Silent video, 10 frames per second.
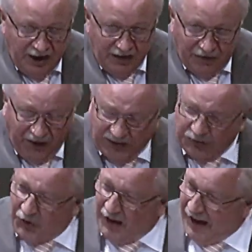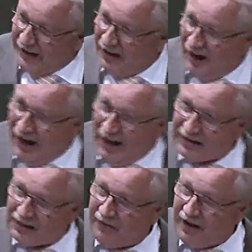Was für ein
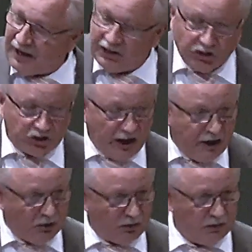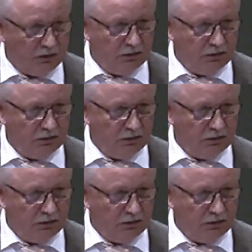Adel, welche Stellung.